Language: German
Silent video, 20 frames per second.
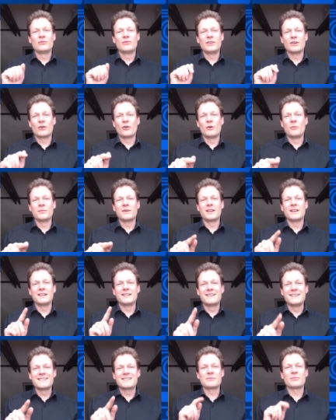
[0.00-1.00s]
wie rum denn
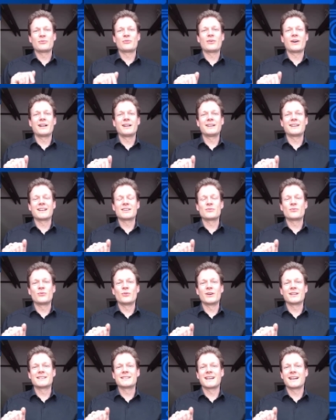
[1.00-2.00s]
in diesem Fall das
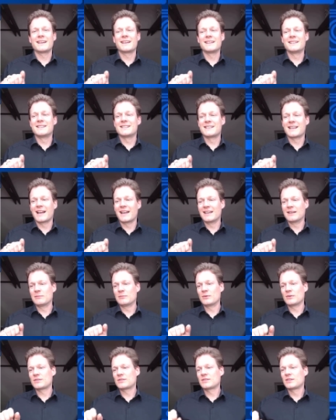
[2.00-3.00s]
Vorzeichen
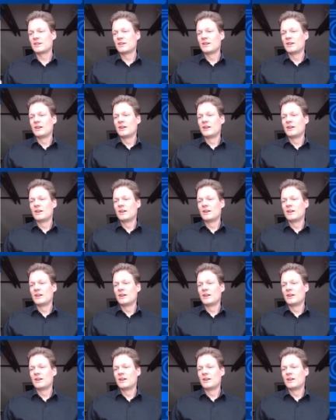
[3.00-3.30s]
sein muss.